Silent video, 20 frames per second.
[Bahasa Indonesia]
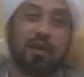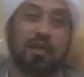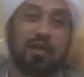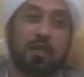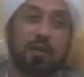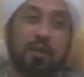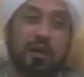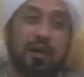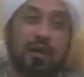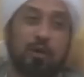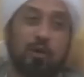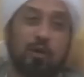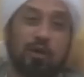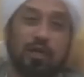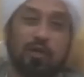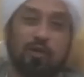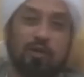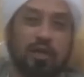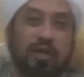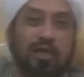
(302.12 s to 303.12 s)
di warung
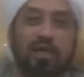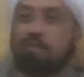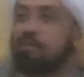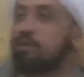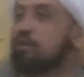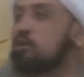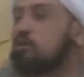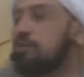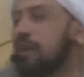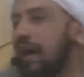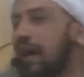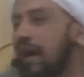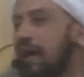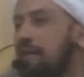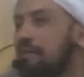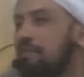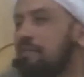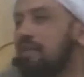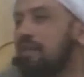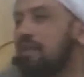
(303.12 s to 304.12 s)
itu dan ini
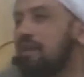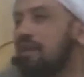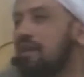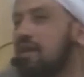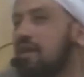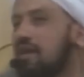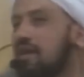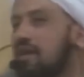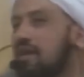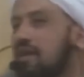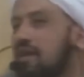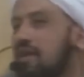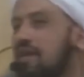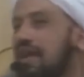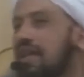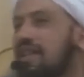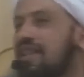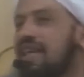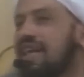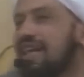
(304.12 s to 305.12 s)
cuma.
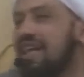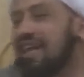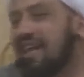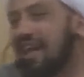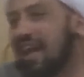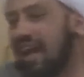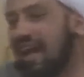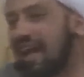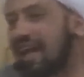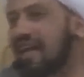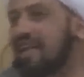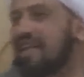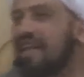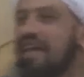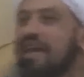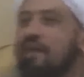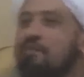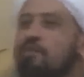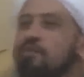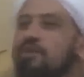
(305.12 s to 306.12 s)
Nanti akhirnya
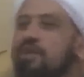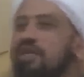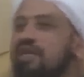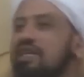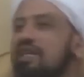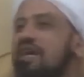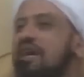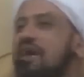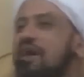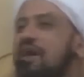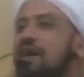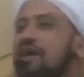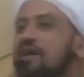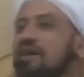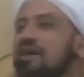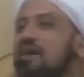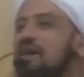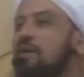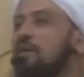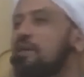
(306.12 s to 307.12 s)
kamu menjadi
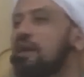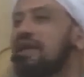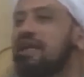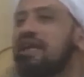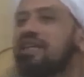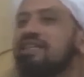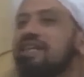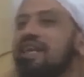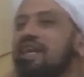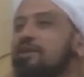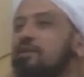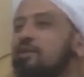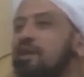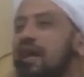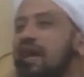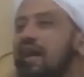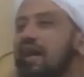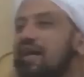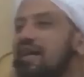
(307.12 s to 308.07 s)
orang yang jelek juga.